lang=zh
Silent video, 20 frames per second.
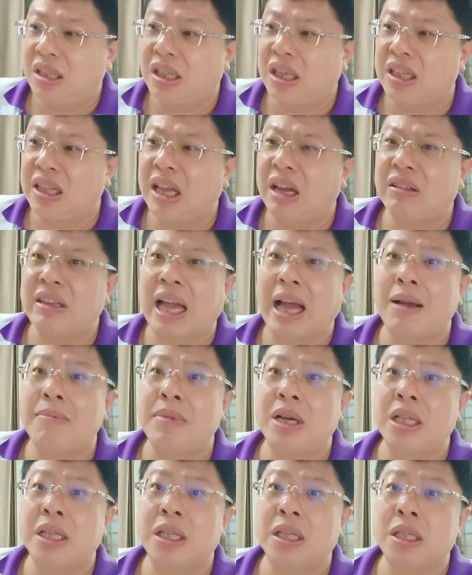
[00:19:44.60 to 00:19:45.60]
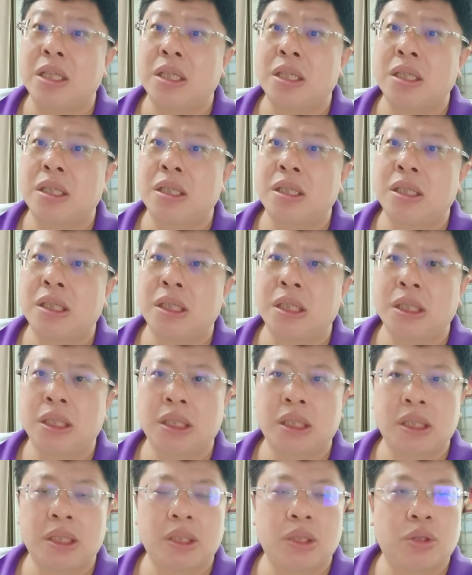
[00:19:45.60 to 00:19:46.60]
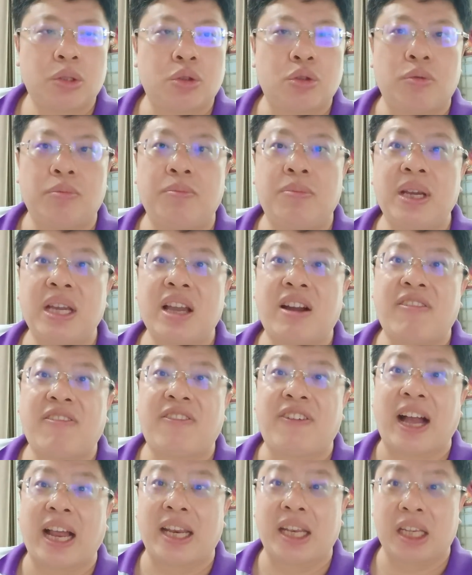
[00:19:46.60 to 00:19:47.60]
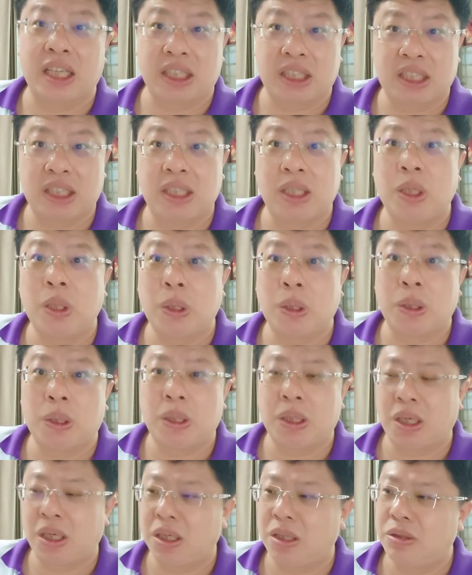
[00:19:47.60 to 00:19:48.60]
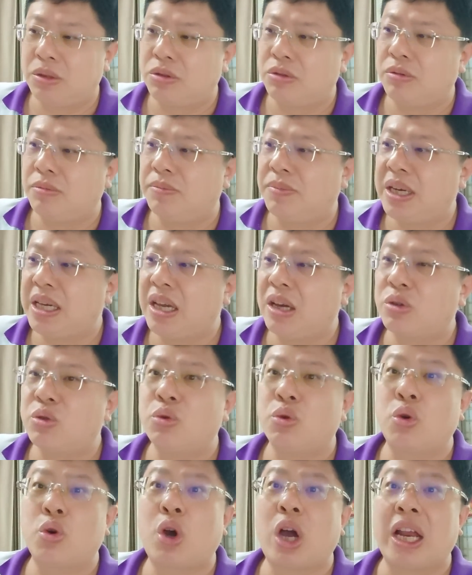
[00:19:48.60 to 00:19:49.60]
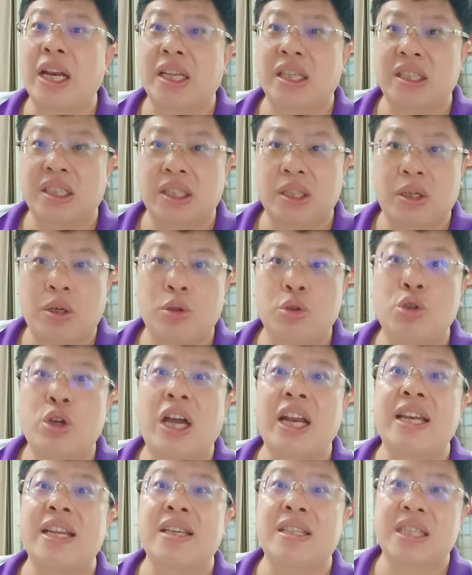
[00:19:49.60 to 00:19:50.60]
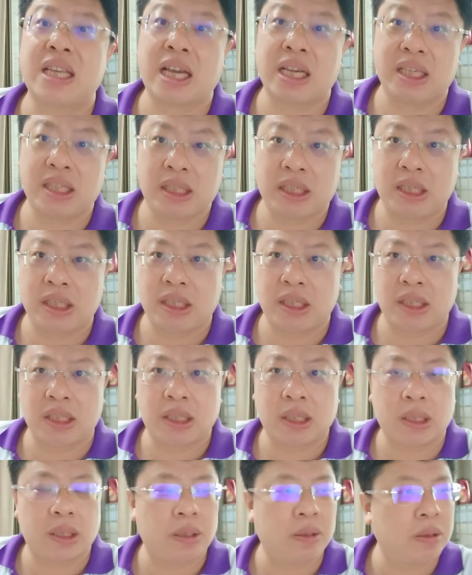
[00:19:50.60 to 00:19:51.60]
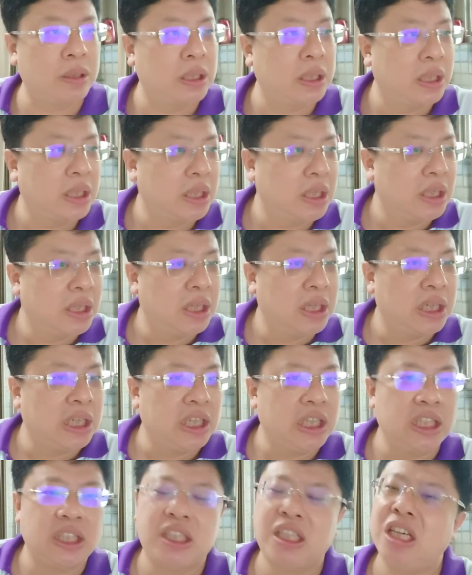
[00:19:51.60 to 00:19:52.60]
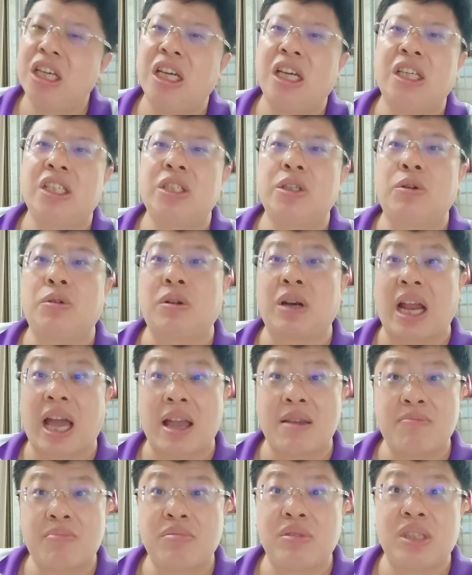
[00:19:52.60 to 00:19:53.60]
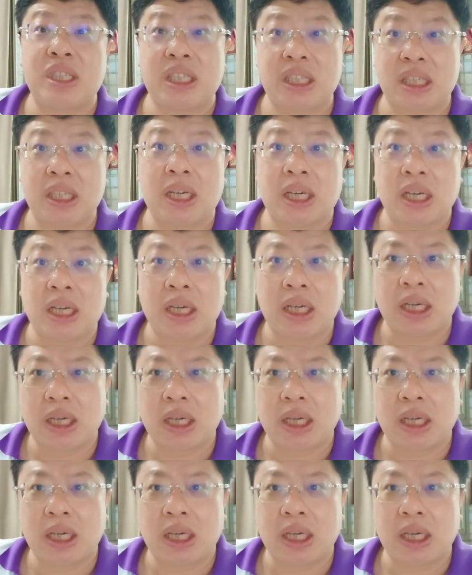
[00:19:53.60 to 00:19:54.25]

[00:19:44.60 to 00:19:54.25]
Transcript: 等到他们准备要反的时候啊，准备要作乱的时候，串联在一起的时候，一切就来不及了